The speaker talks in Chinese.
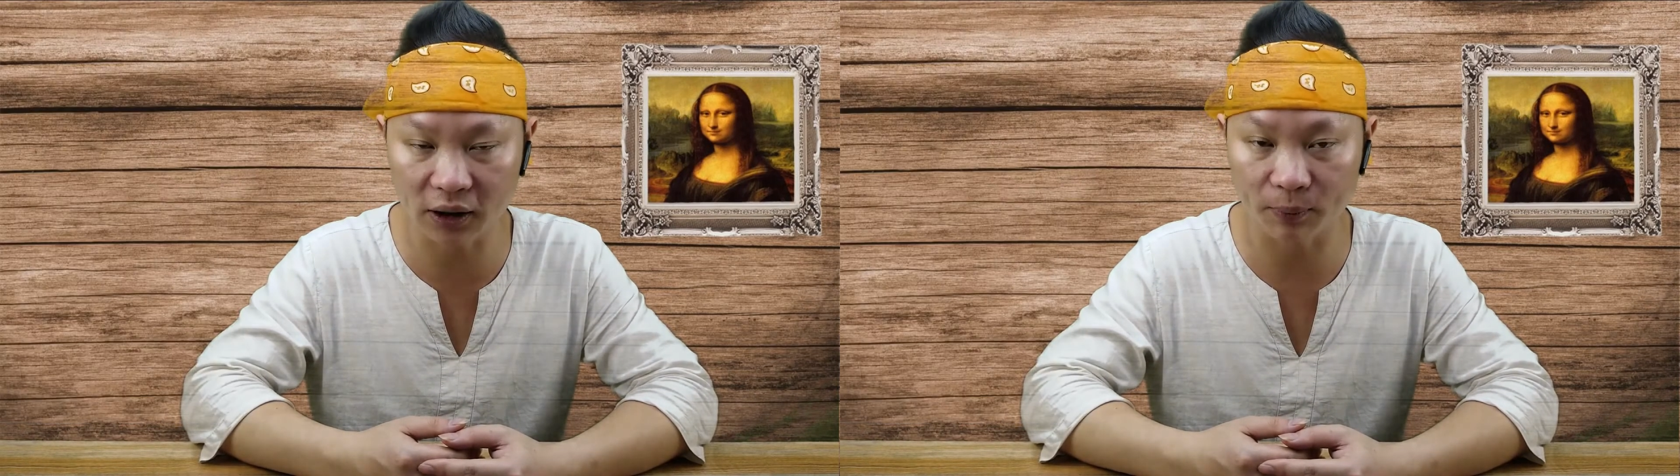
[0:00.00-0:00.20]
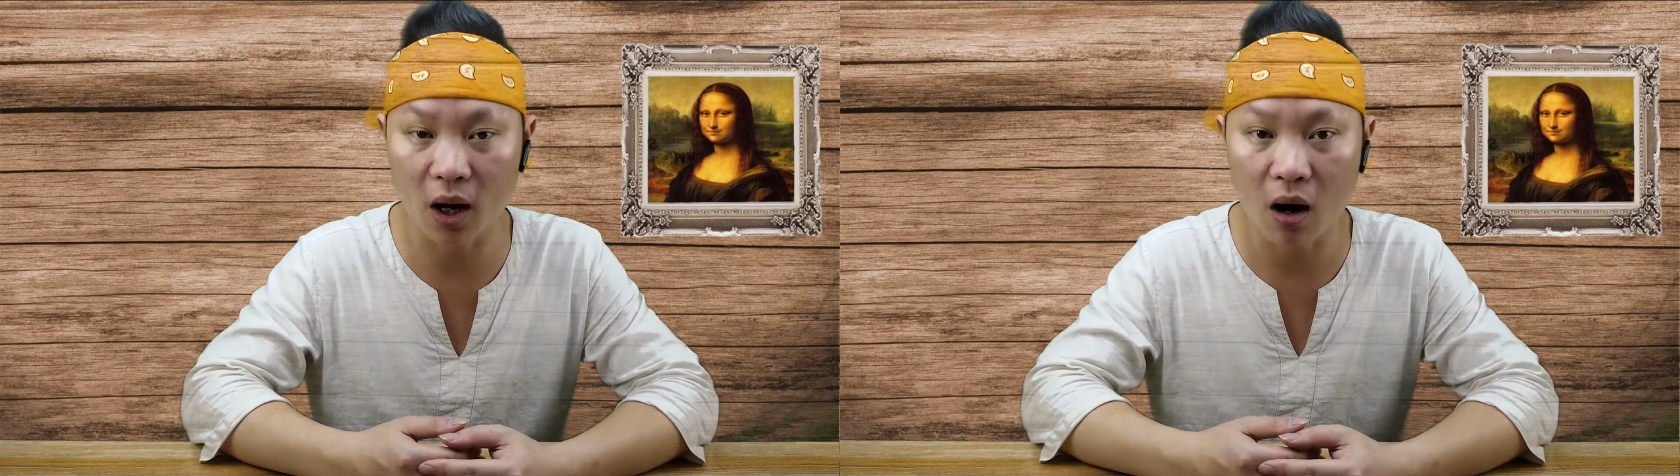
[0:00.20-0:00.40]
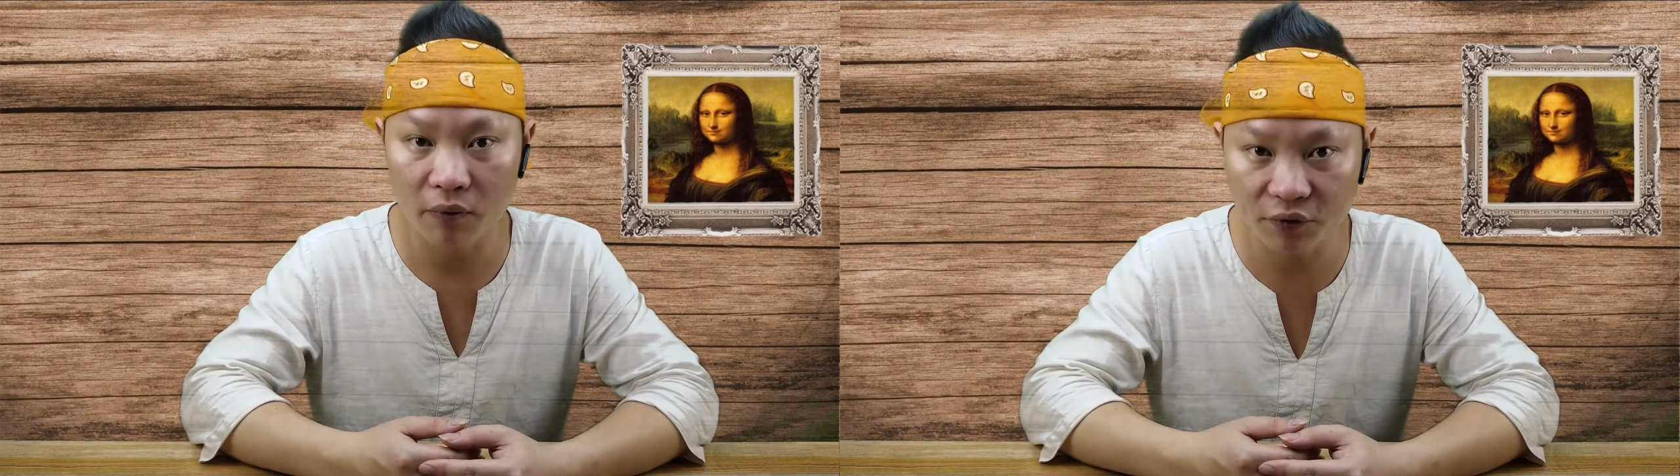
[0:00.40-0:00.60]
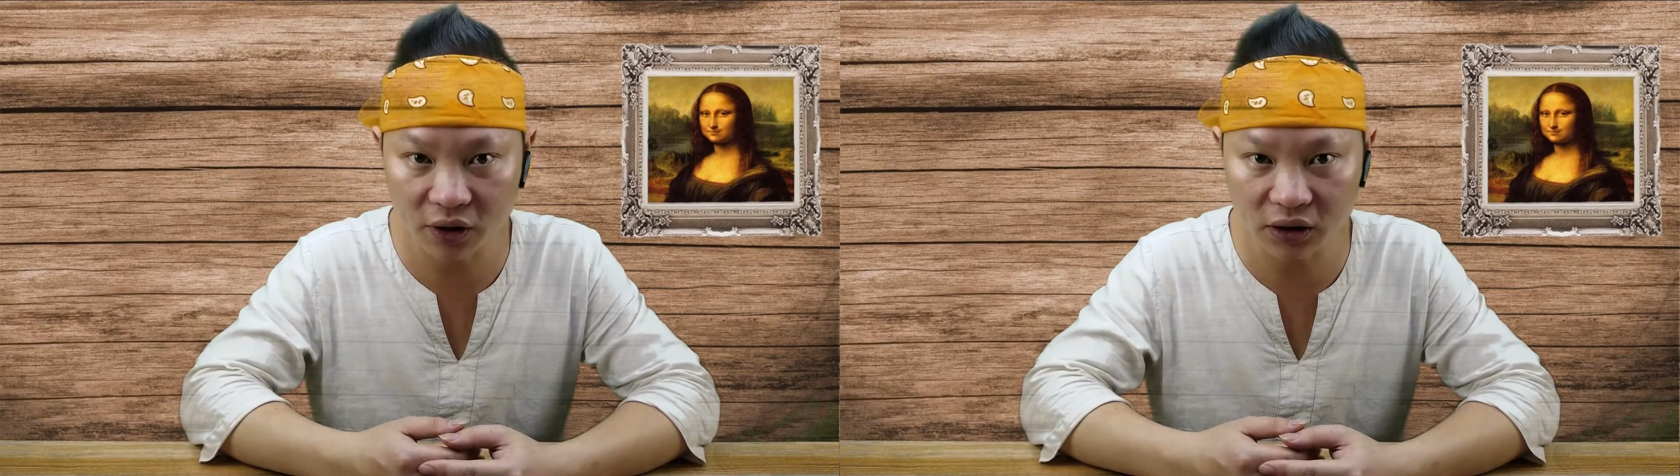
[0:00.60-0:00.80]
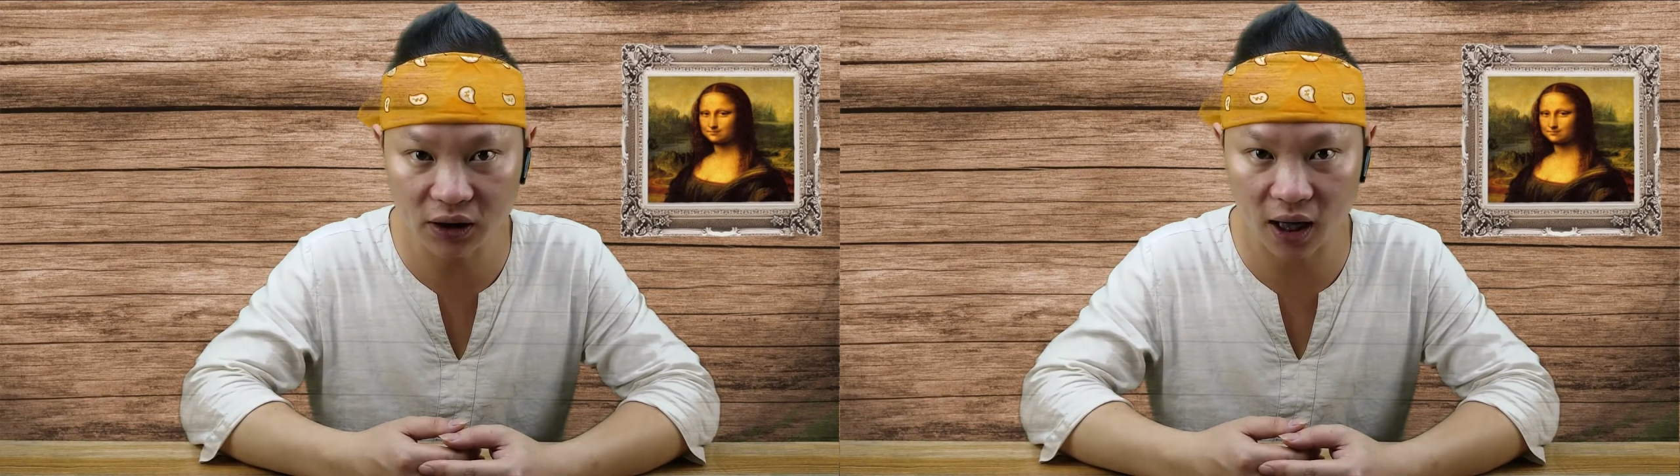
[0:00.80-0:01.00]
紧
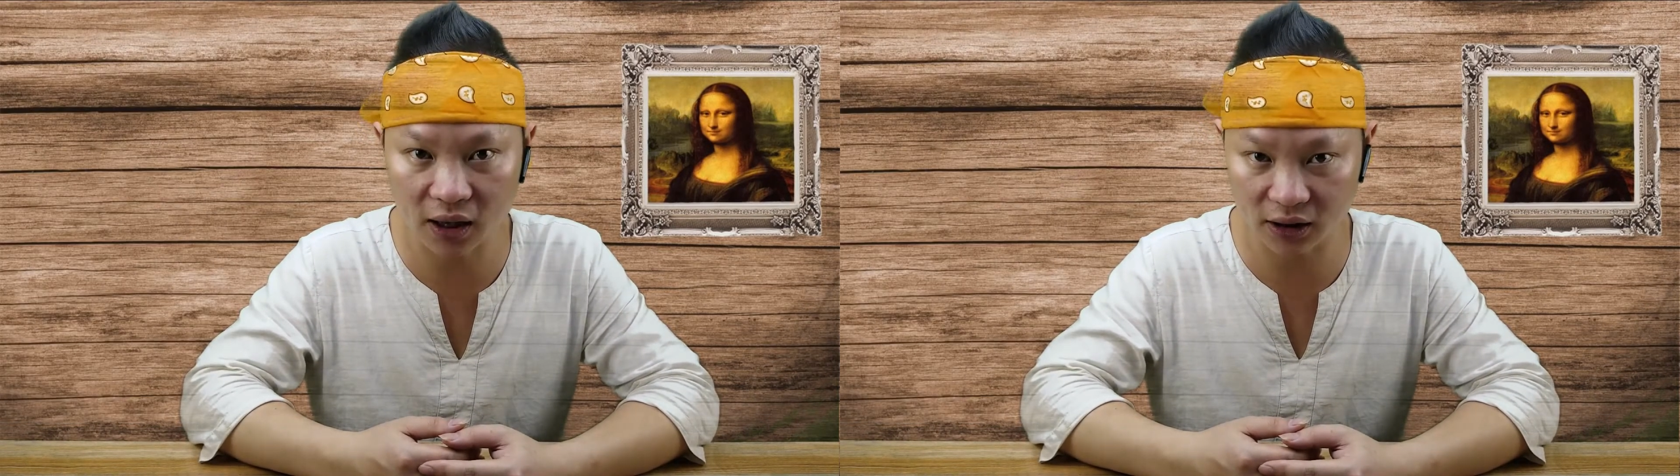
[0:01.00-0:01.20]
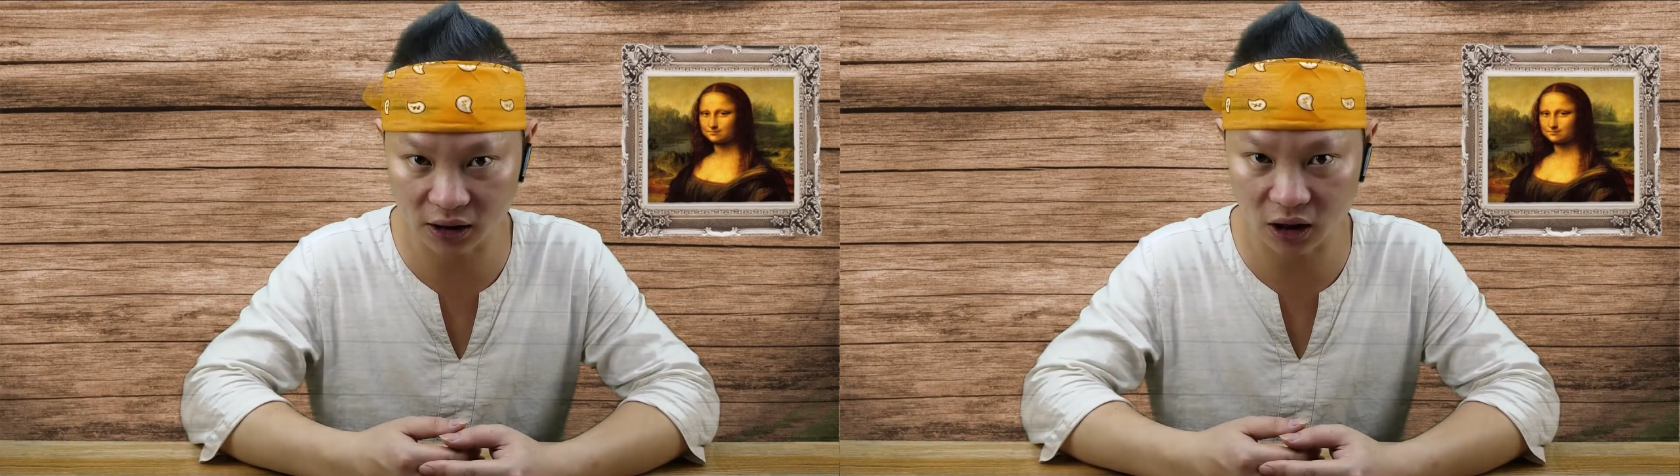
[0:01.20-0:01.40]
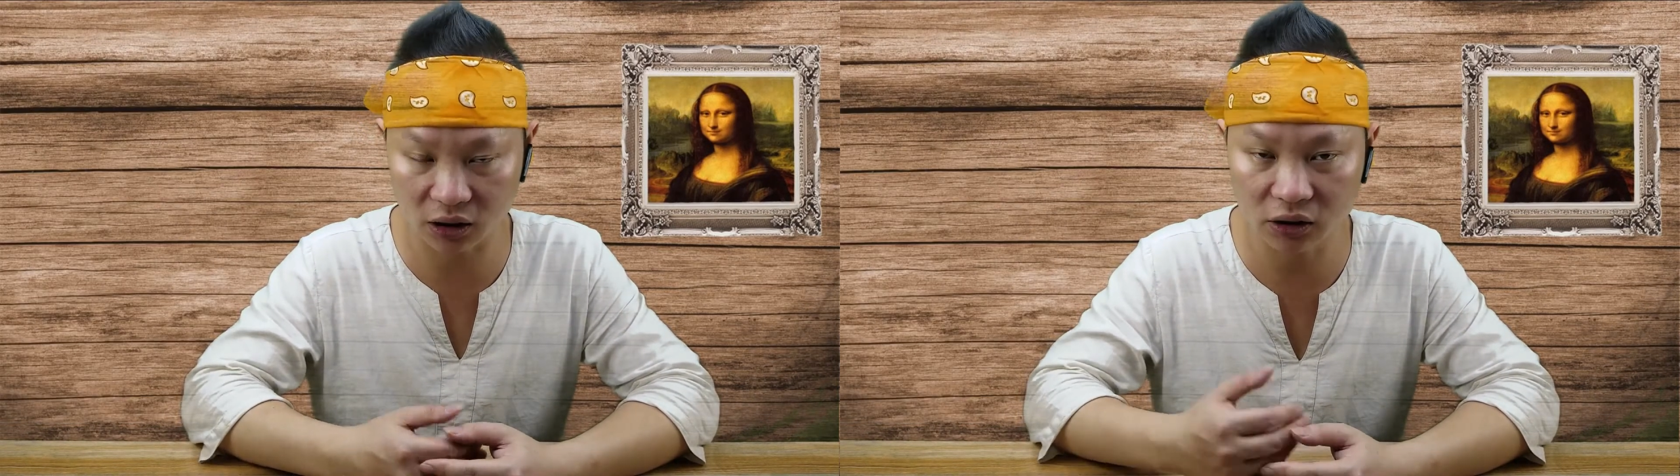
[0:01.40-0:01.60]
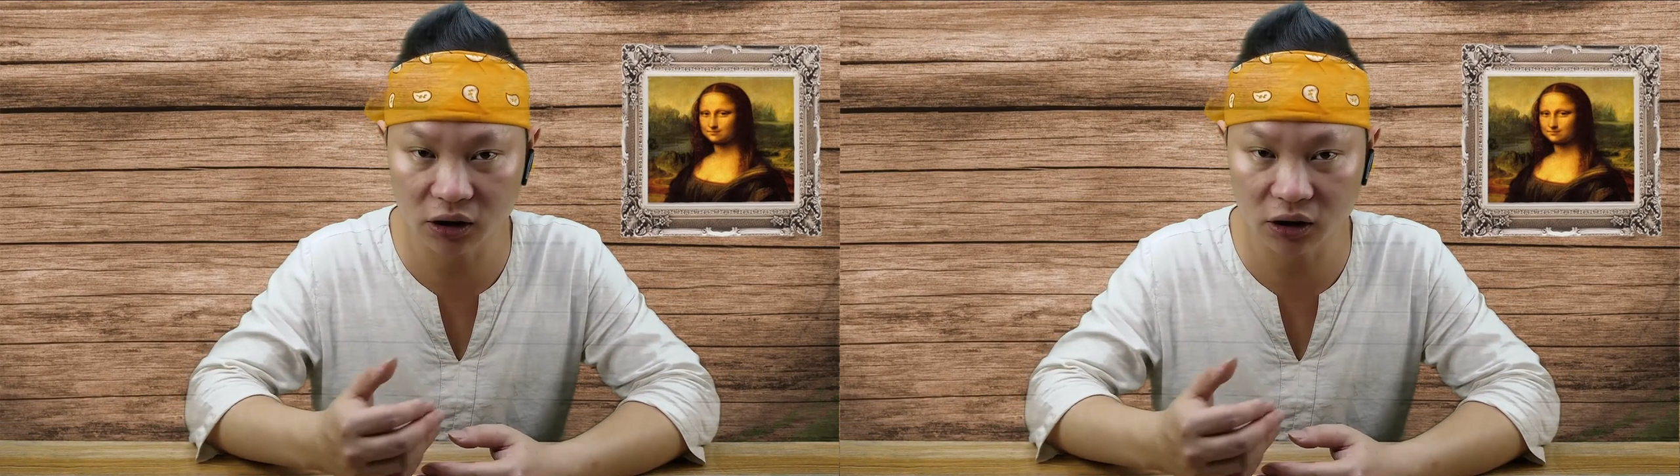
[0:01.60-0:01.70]
分享给你的